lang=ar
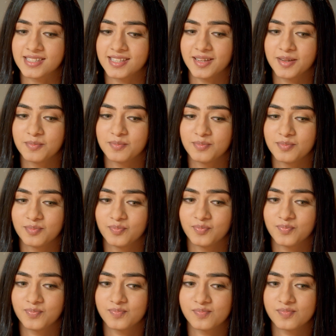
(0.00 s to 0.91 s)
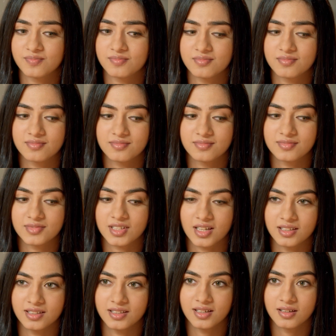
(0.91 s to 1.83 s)
تعرفي
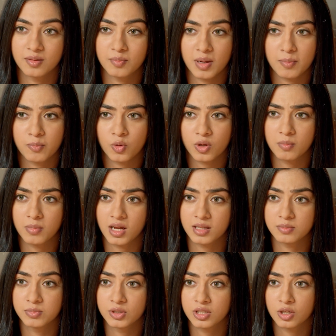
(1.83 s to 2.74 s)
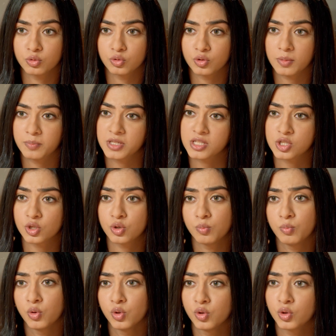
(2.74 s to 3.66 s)
أنا بدي خبرك سر ستي بس ما
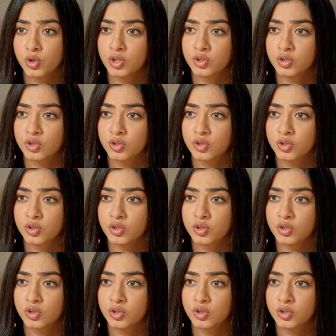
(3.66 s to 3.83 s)
تقولي